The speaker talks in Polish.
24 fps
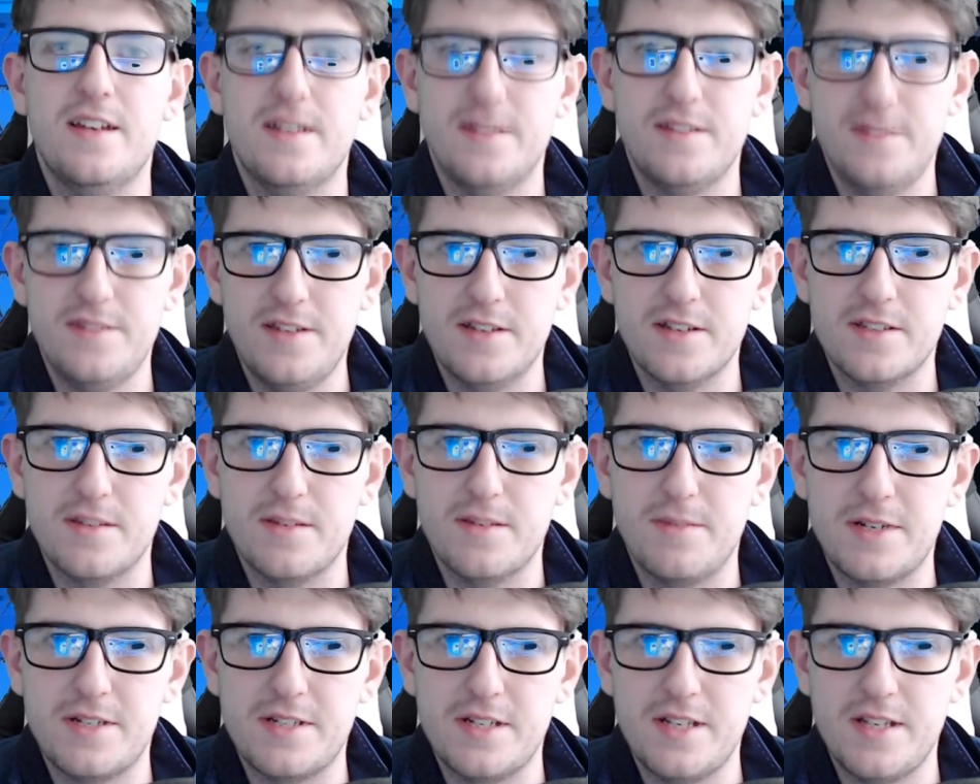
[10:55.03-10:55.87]
Do
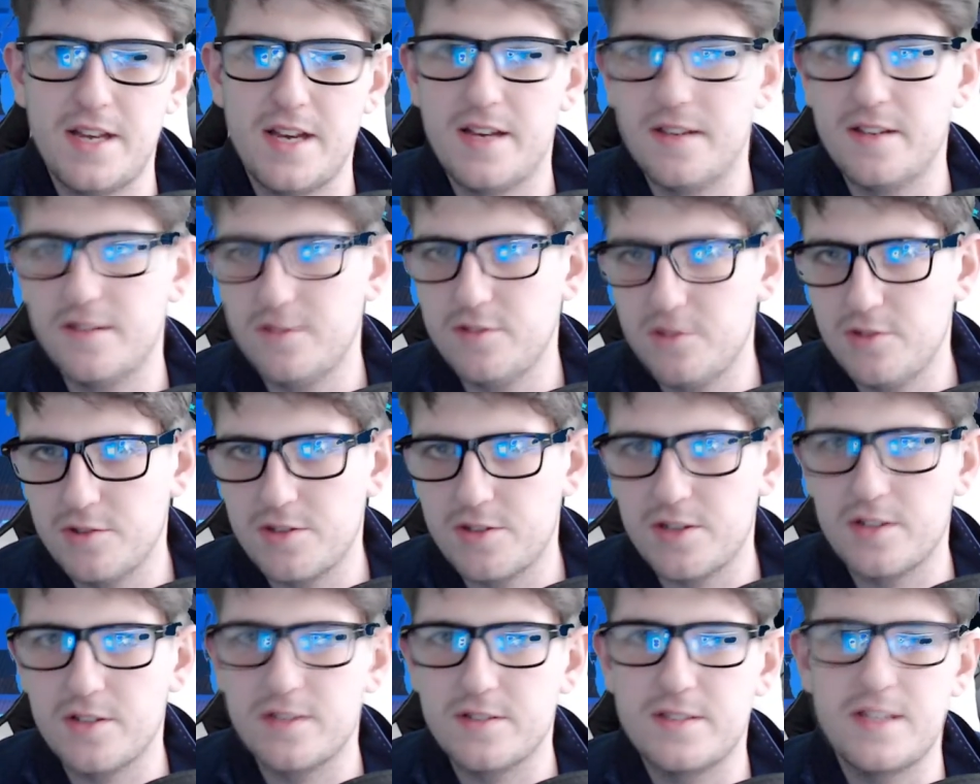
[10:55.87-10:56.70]
zobaczenia
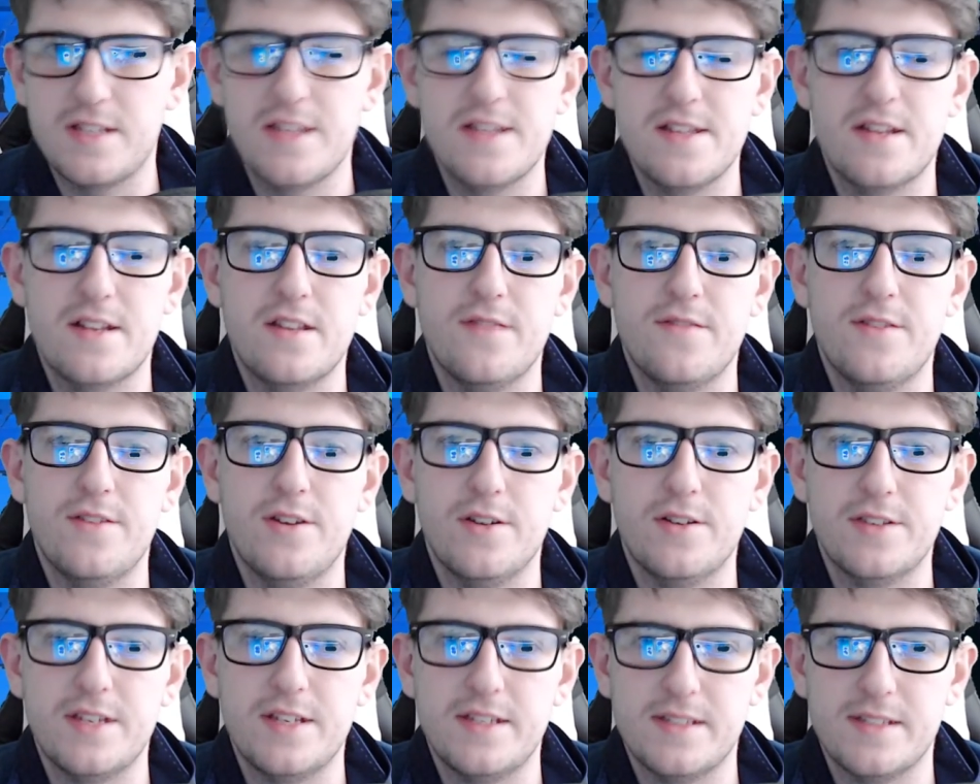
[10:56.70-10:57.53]
jutro standardowo
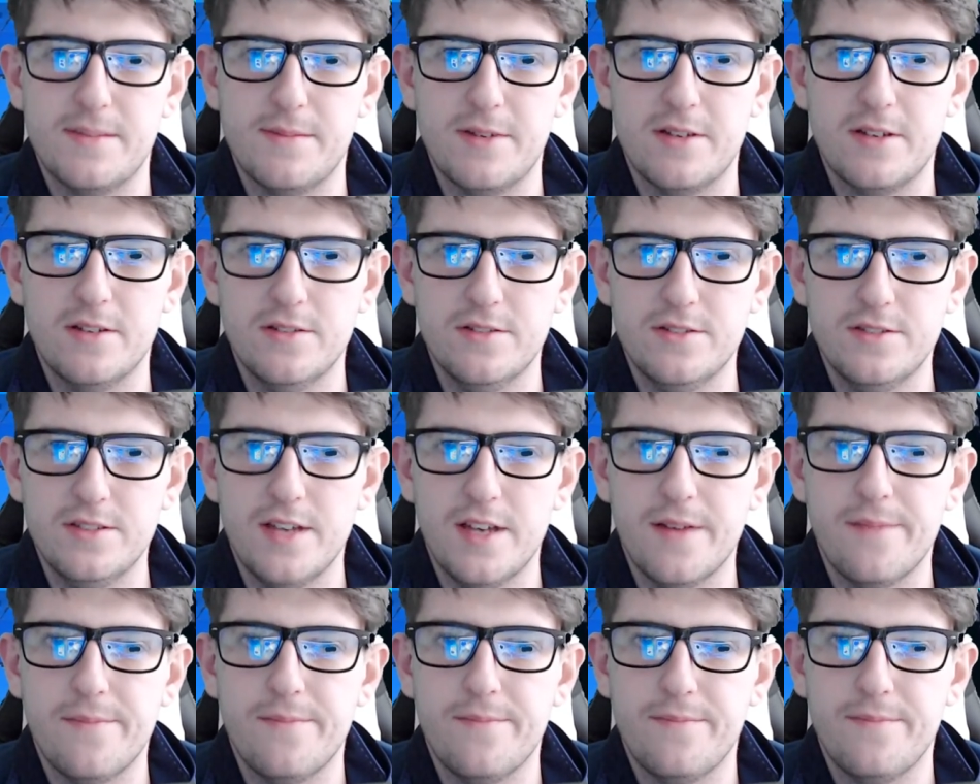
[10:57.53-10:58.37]
o tej samej godzinie.